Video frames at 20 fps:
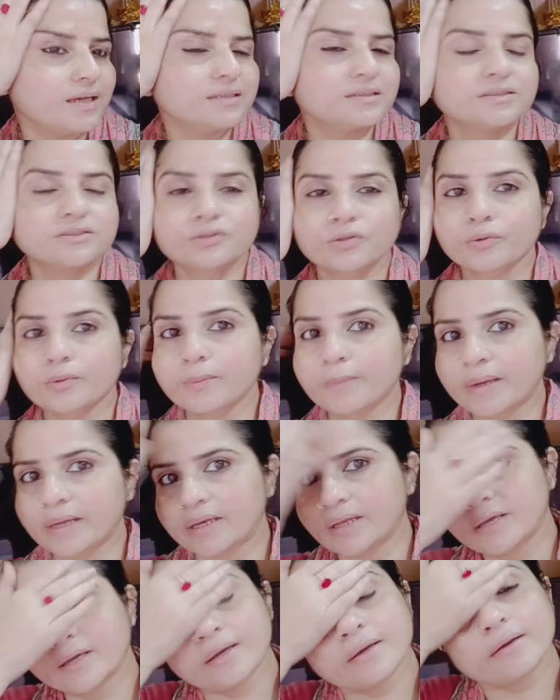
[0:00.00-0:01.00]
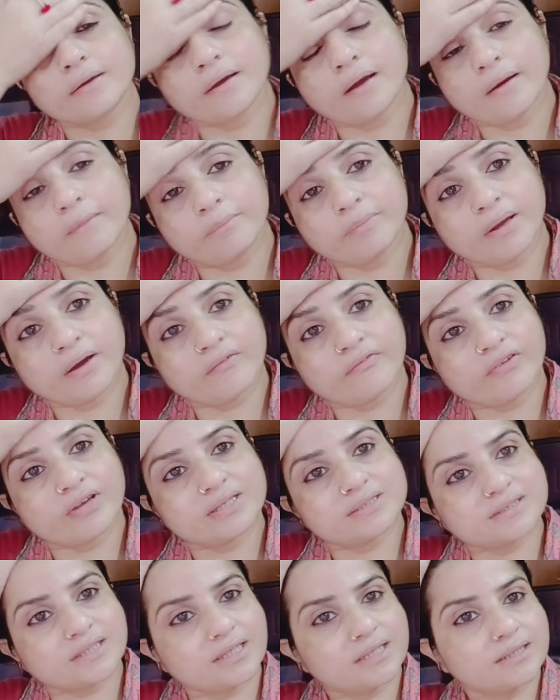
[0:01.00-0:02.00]
गाइस तो मैंने अपना
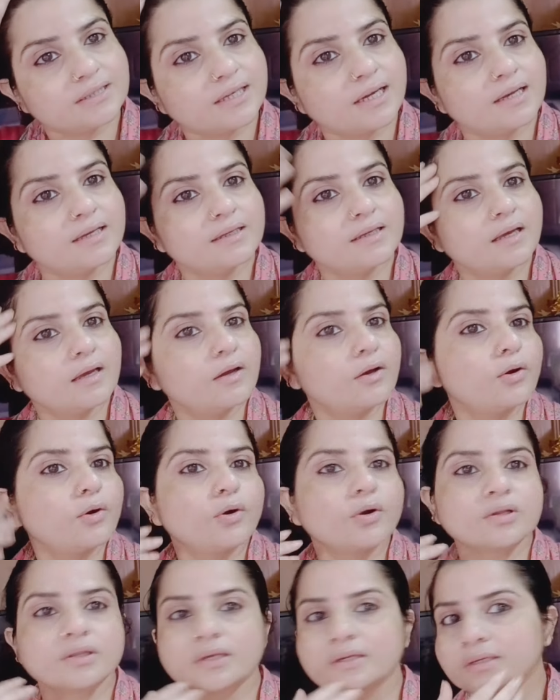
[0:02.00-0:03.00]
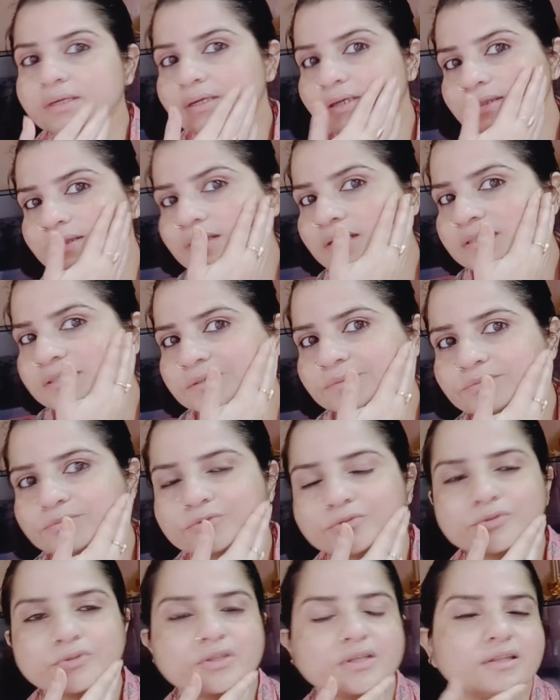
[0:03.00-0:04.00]
फेस क्लीन कर लिया है और देखिए कितना
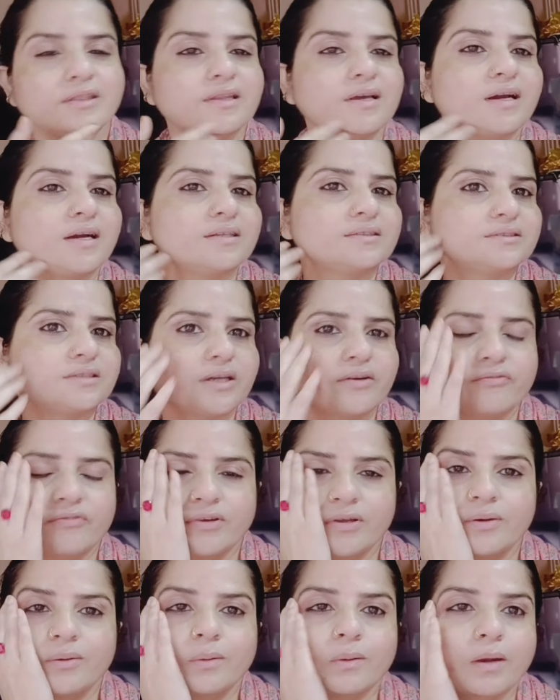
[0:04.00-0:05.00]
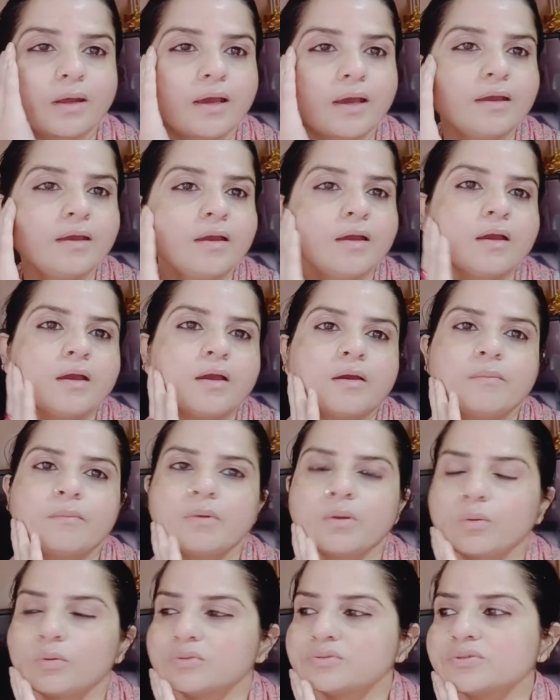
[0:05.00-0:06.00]
स्मूथ कितना अच्छा फील हो रहा है
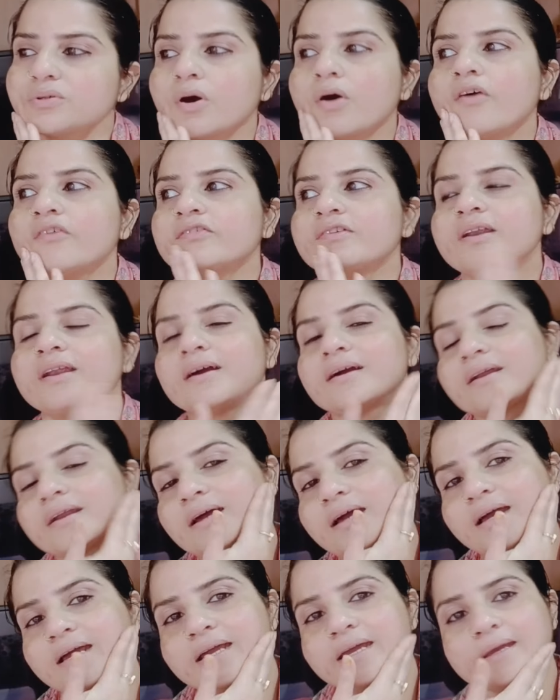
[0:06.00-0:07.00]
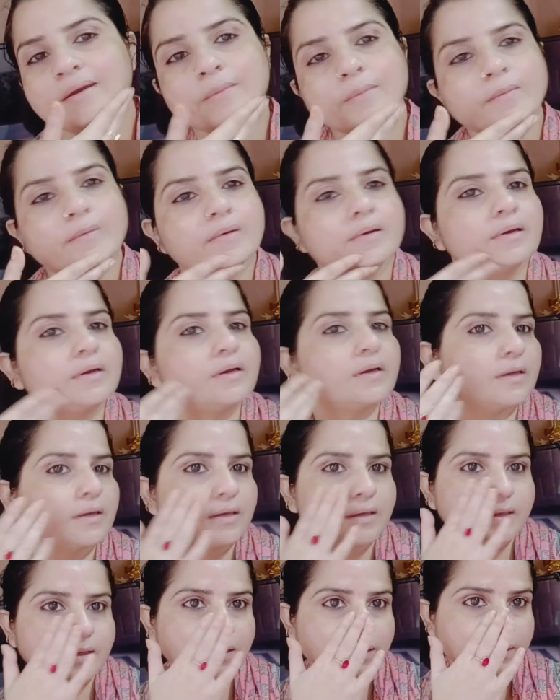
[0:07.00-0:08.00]
बिल्कुल सॉफ्ट लग रहा
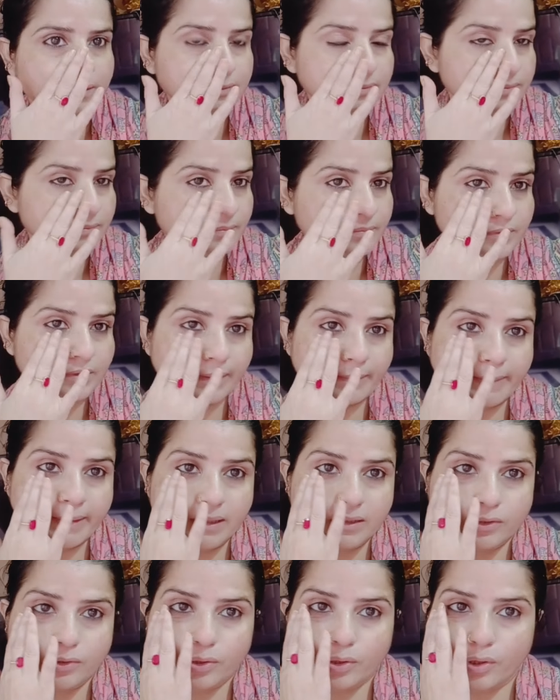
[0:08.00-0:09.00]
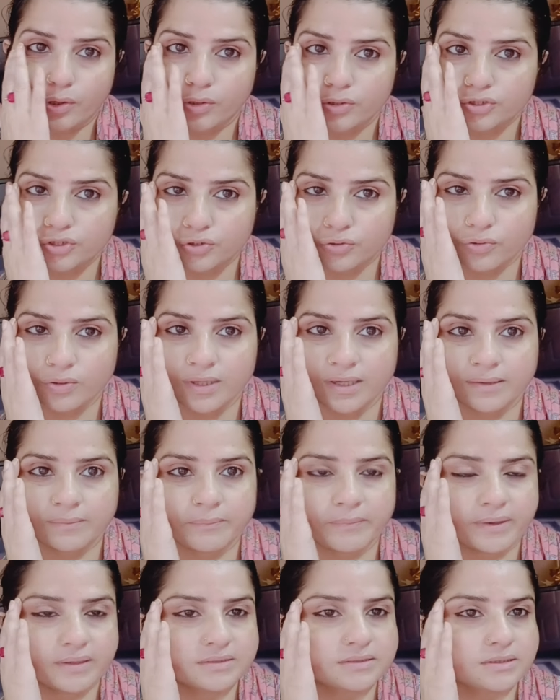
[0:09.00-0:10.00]
है टमाटो और शुगर
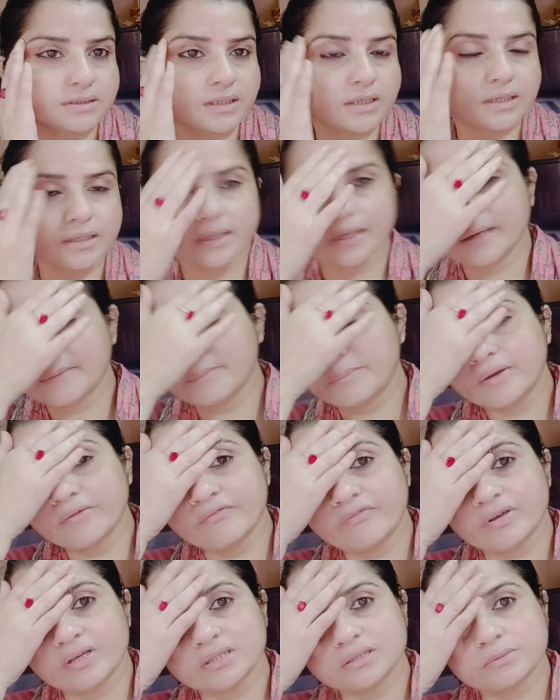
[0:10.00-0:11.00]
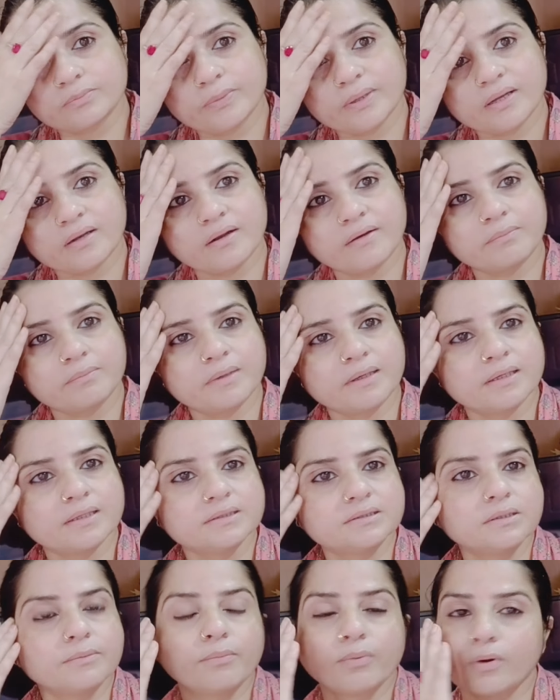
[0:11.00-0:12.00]
मिक्स करके अपने फेस पे रब करने
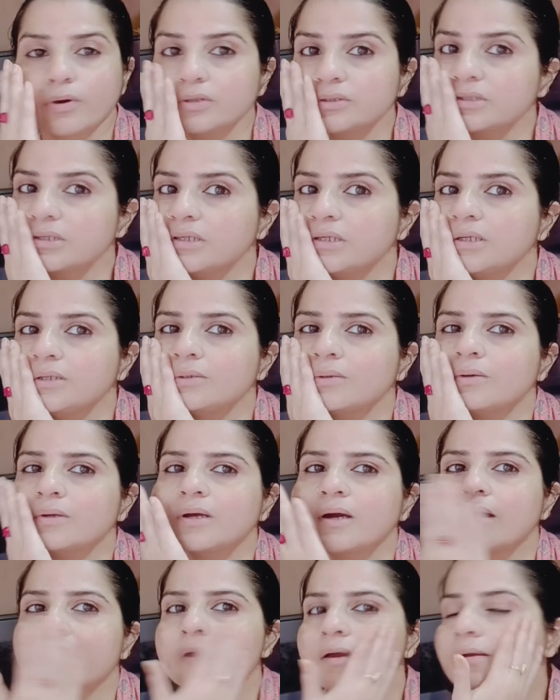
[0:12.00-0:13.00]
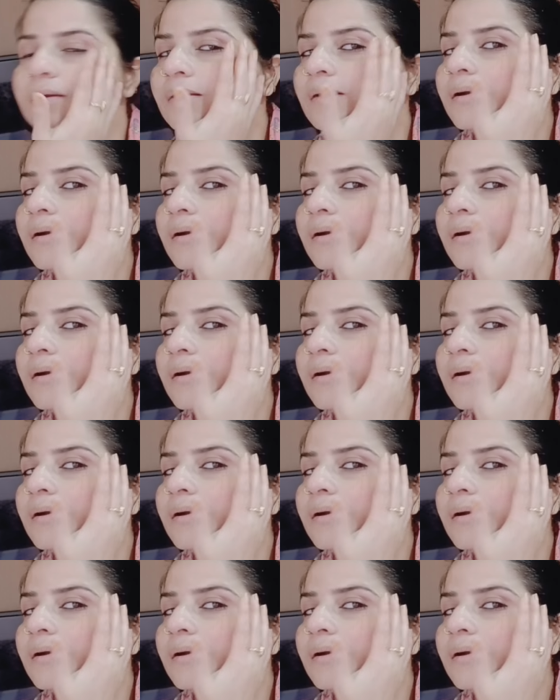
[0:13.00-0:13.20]
से बहुत क्लीन हो रहा है